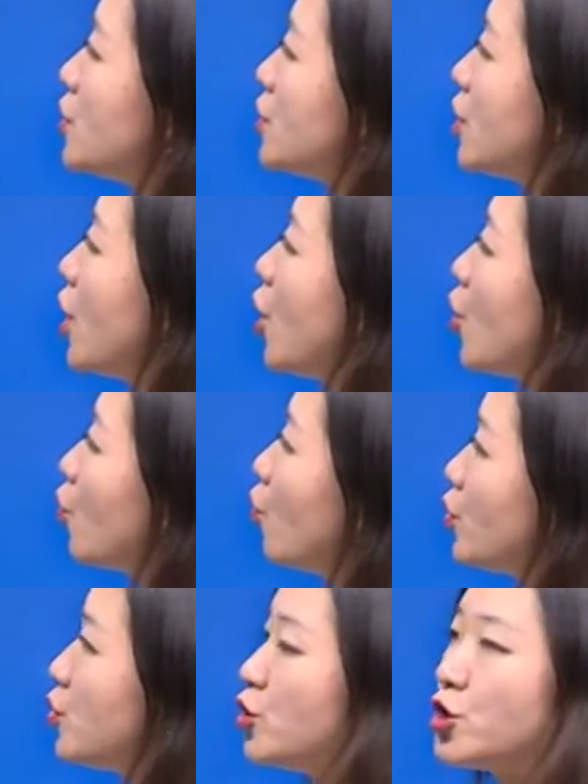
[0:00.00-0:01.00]
式，
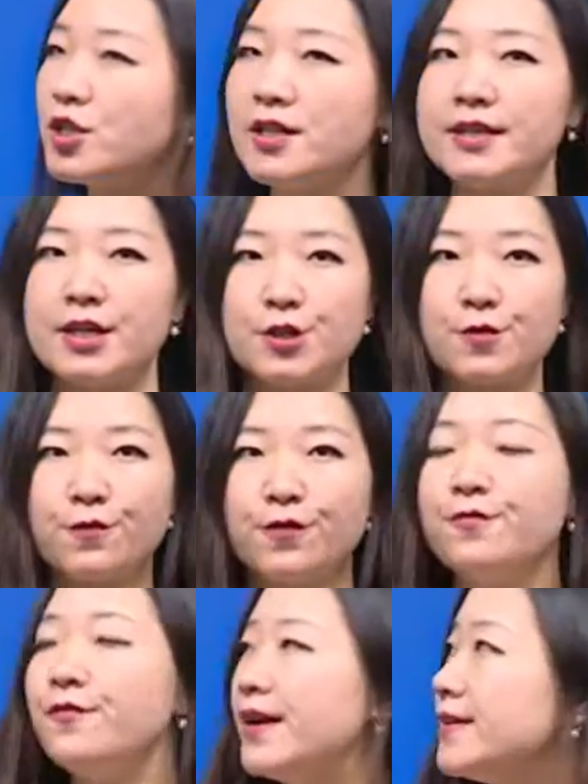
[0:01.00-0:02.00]
过去式呢也是
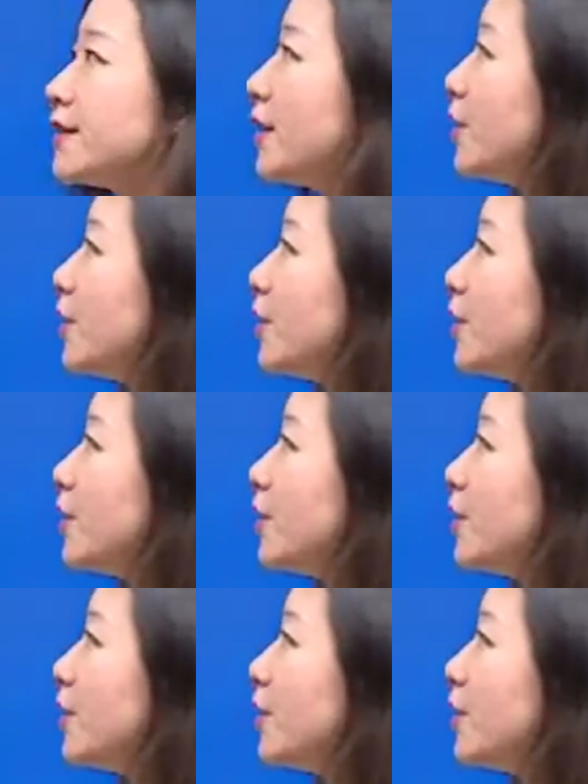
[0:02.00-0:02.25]
分为这